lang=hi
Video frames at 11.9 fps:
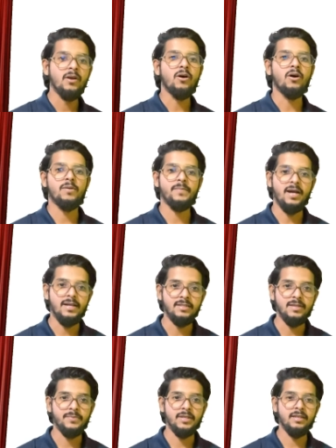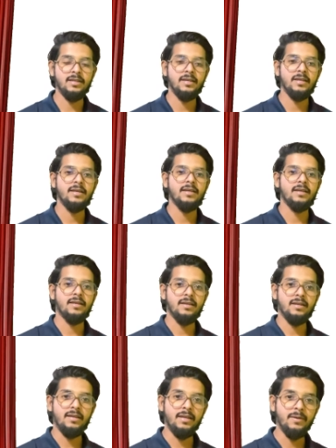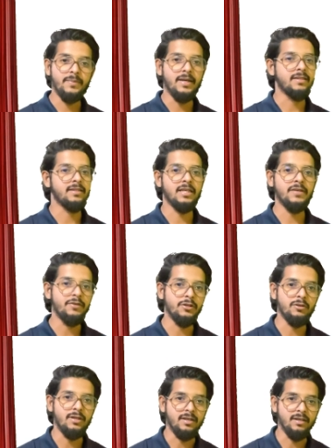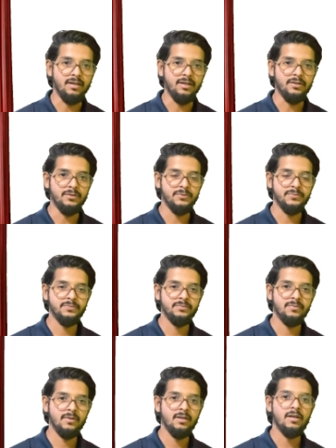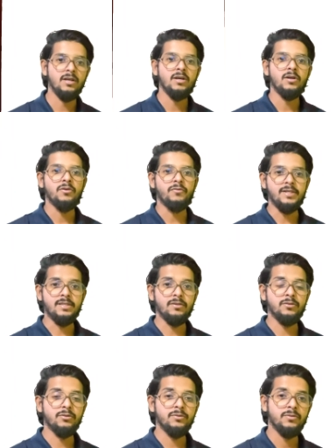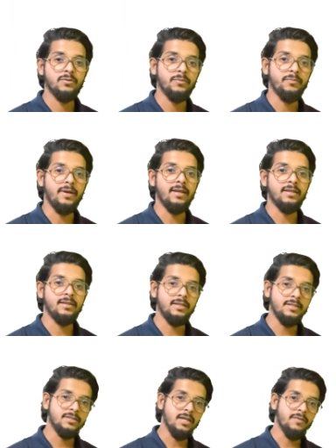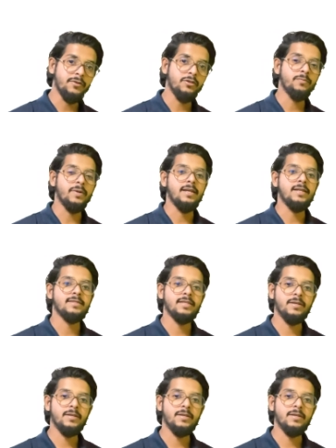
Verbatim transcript: और मैं आज आपके लिए एक बेहतरीन वीडियो लेकर आया हूँ वैसे तो मैंने तीन चार वीडियो पहले से